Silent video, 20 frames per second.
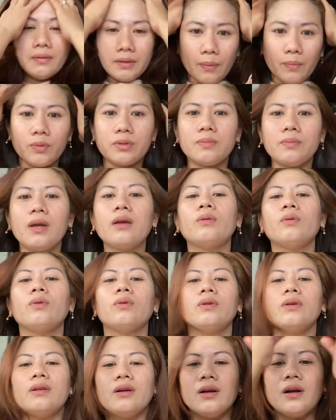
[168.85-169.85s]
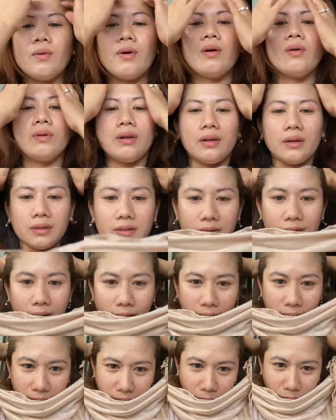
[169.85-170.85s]
Tapos ito yung ginagawa ko na lang is,
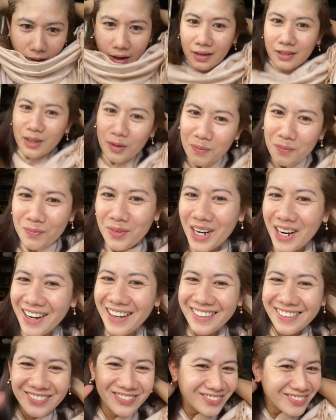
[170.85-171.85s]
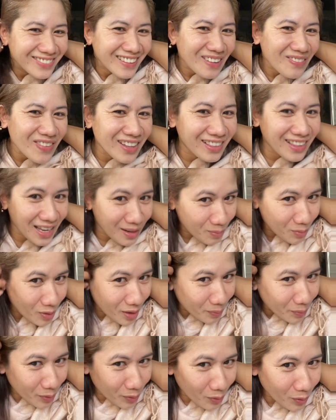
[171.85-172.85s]
wala kasi. Maintain mo lang
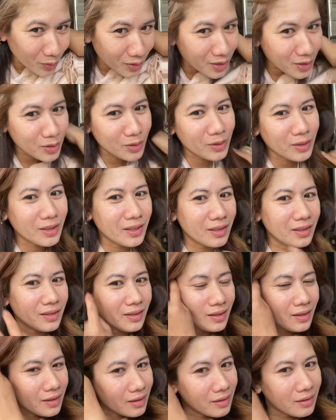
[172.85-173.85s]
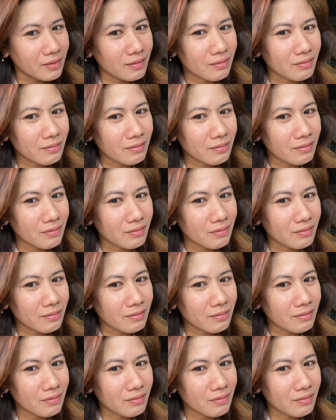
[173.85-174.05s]
po yung conditioner. Ayan.